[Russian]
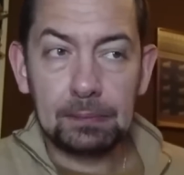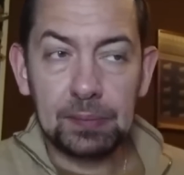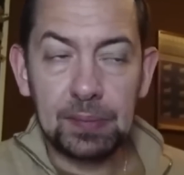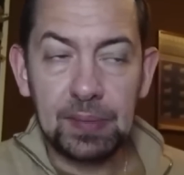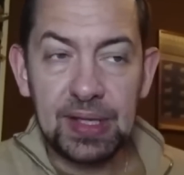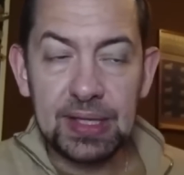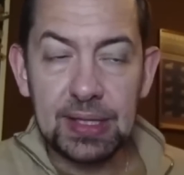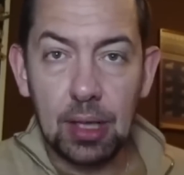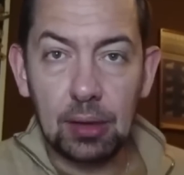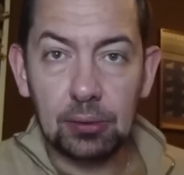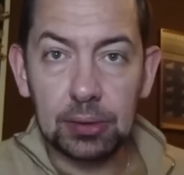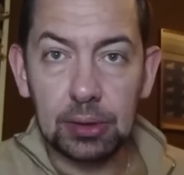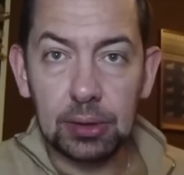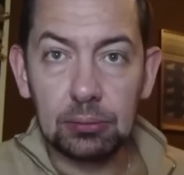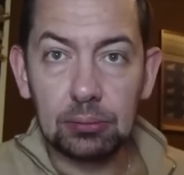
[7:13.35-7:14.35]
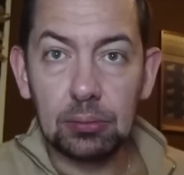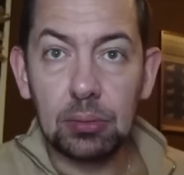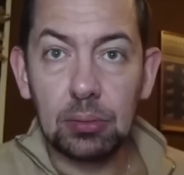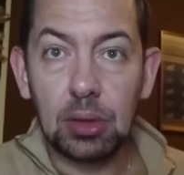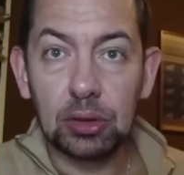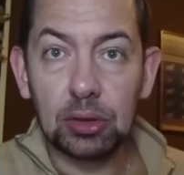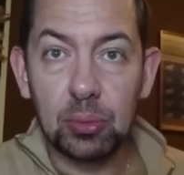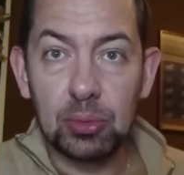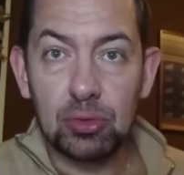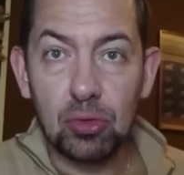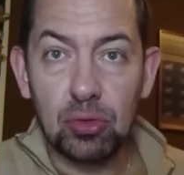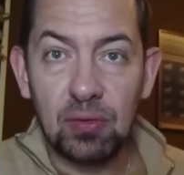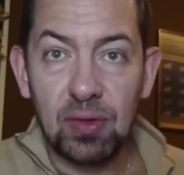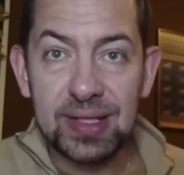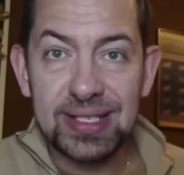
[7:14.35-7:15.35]
недавно о том, что
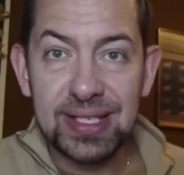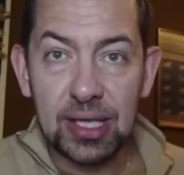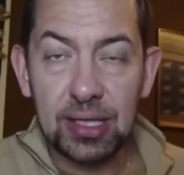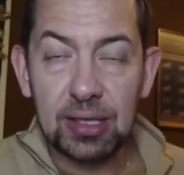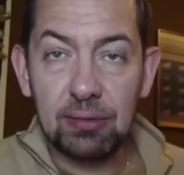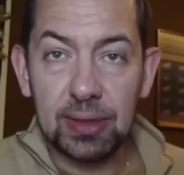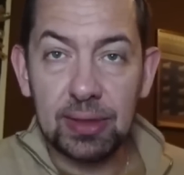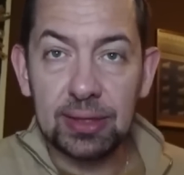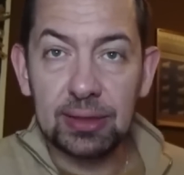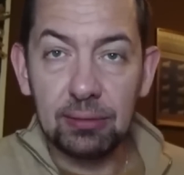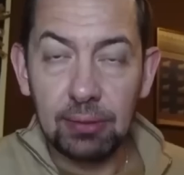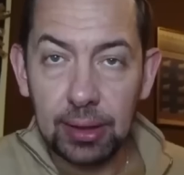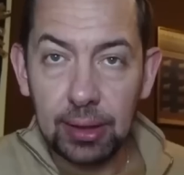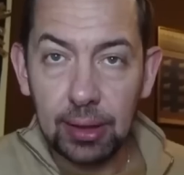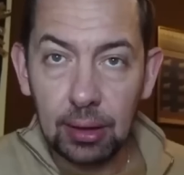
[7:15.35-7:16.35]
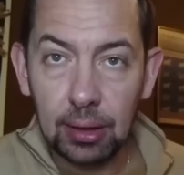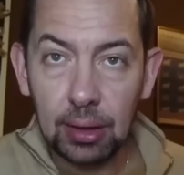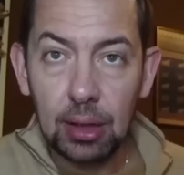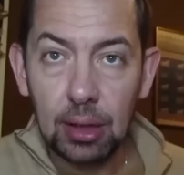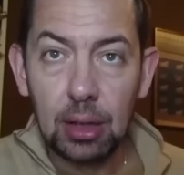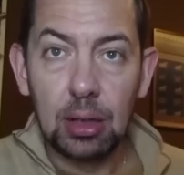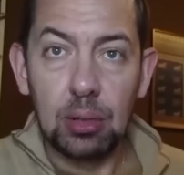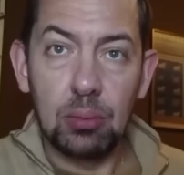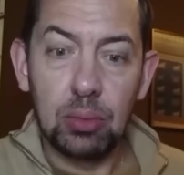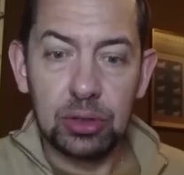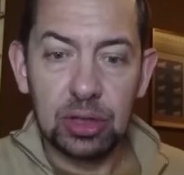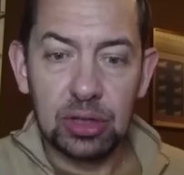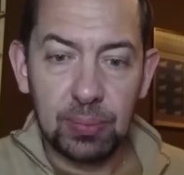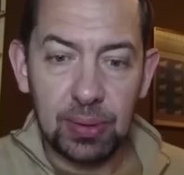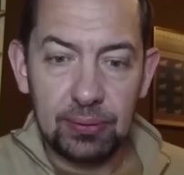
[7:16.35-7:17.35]
20 января
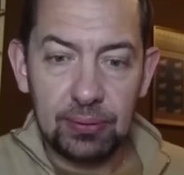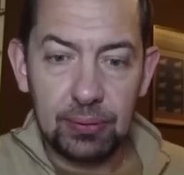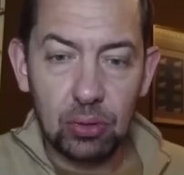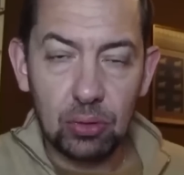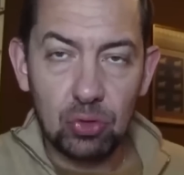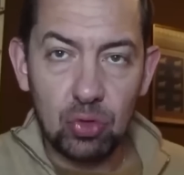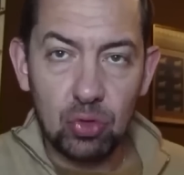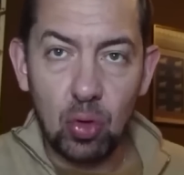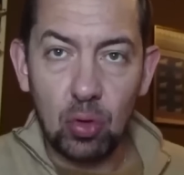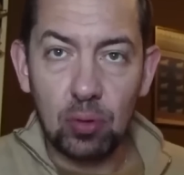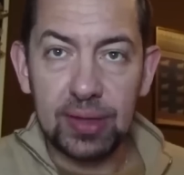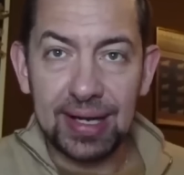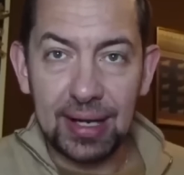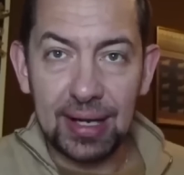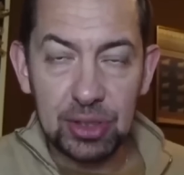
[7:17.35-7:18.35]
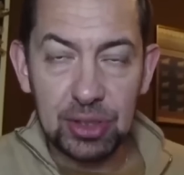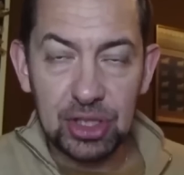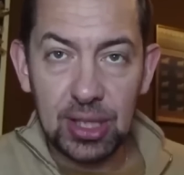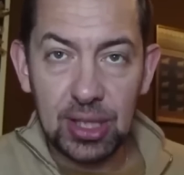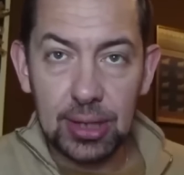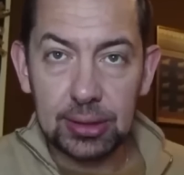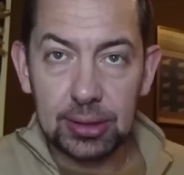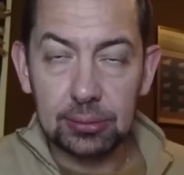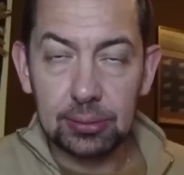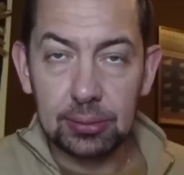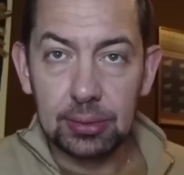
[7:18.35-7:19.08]
будет проведен новый Рамштайн,